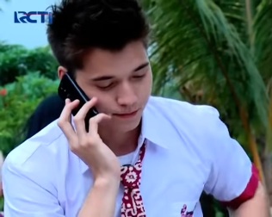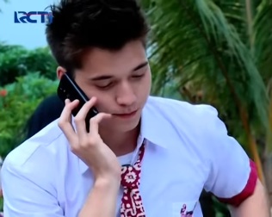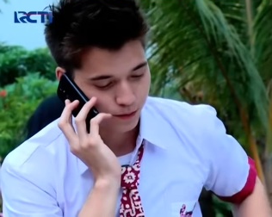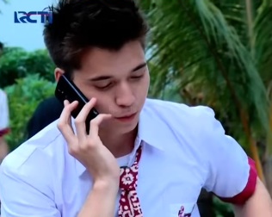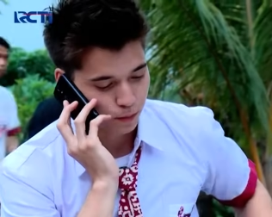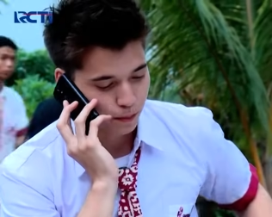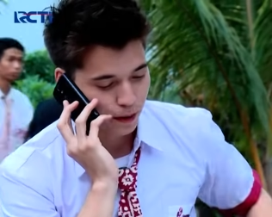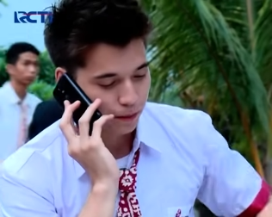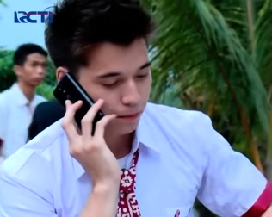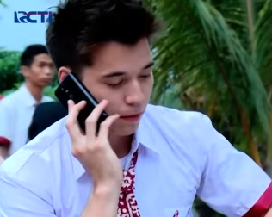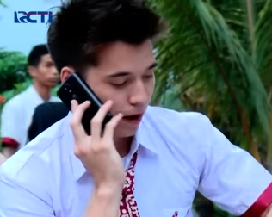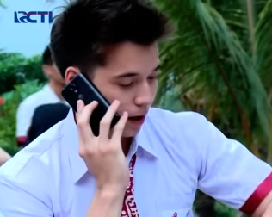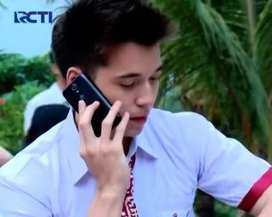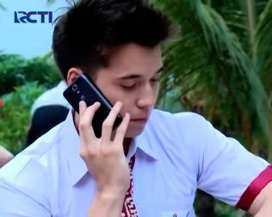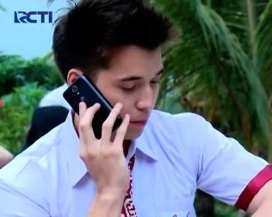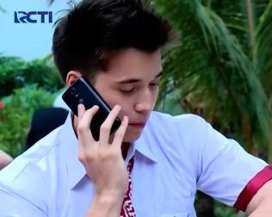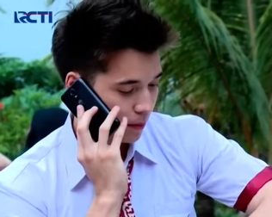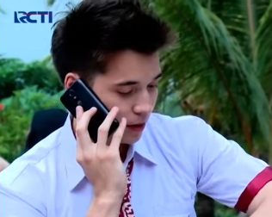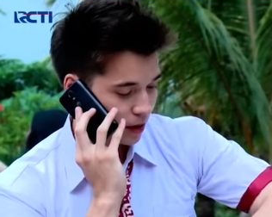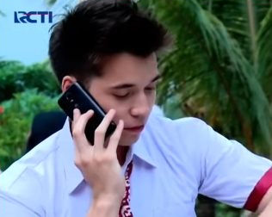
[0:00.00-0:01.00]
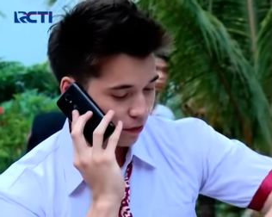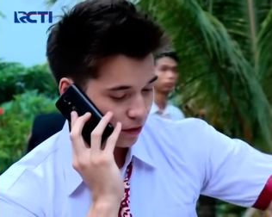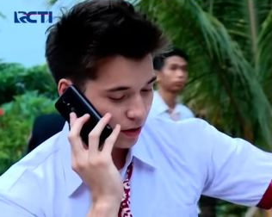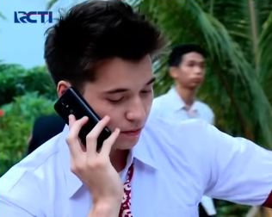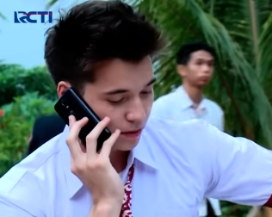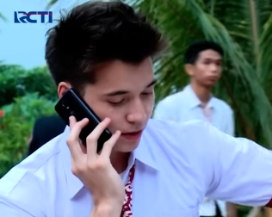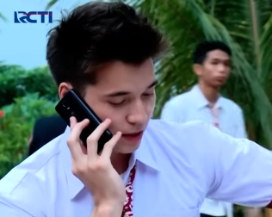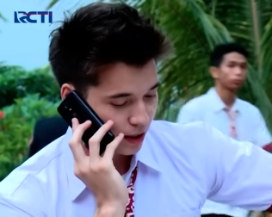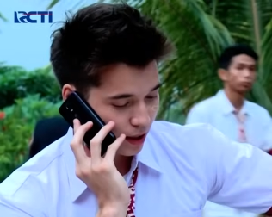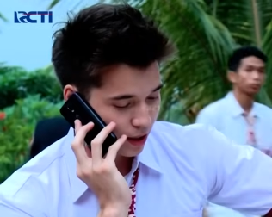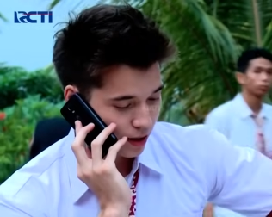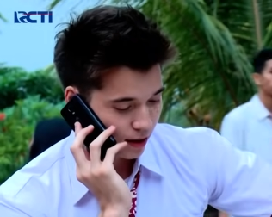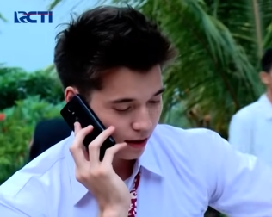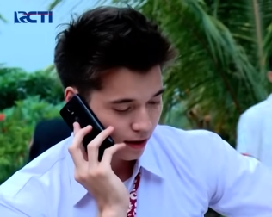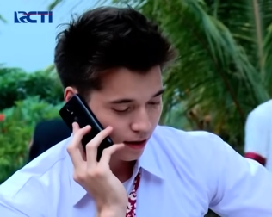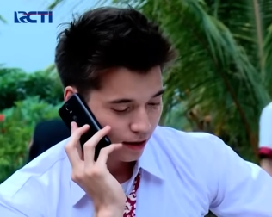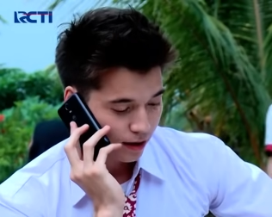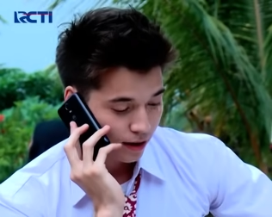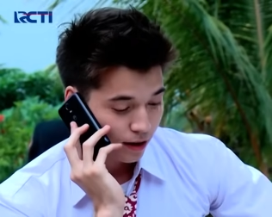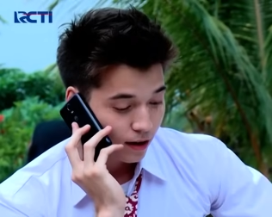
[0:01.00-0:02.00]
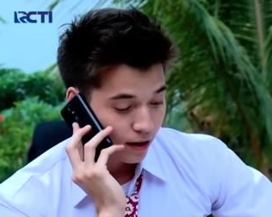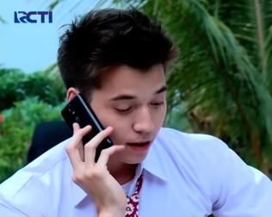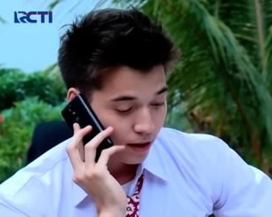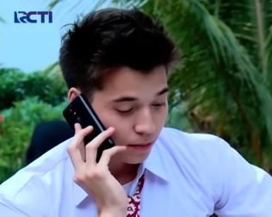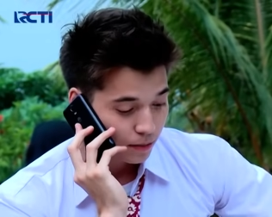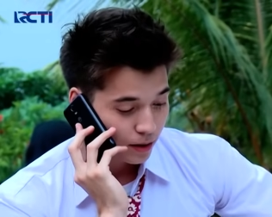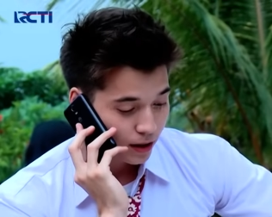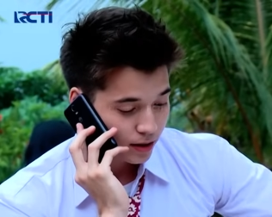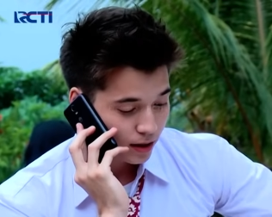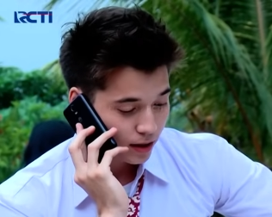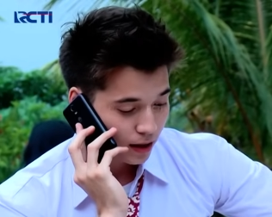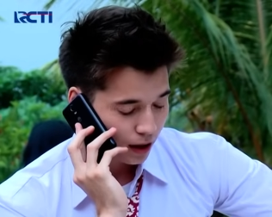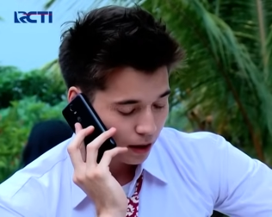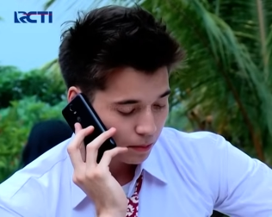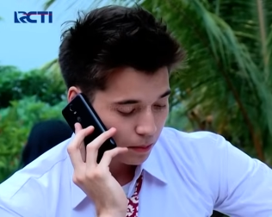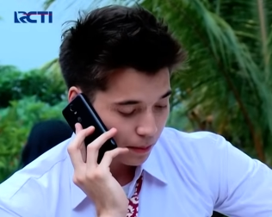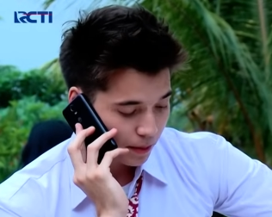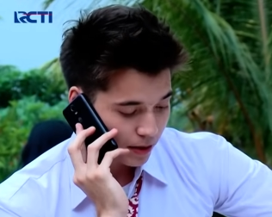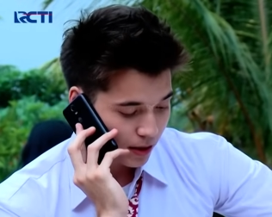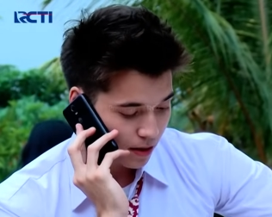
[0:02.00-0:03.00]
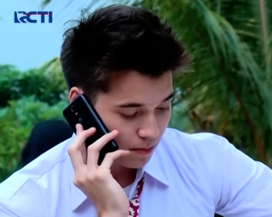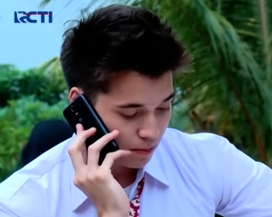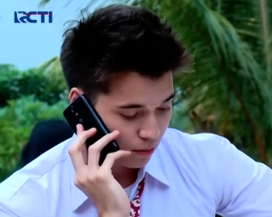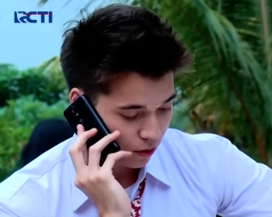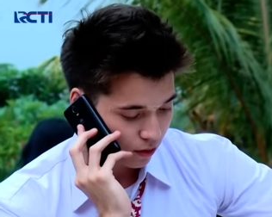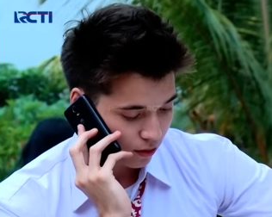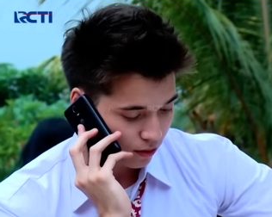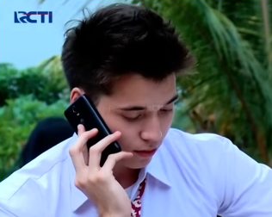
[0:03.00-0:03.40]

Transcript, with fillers: Tumben banget mama telepon jam segini. Biasanya kan mama sibuk.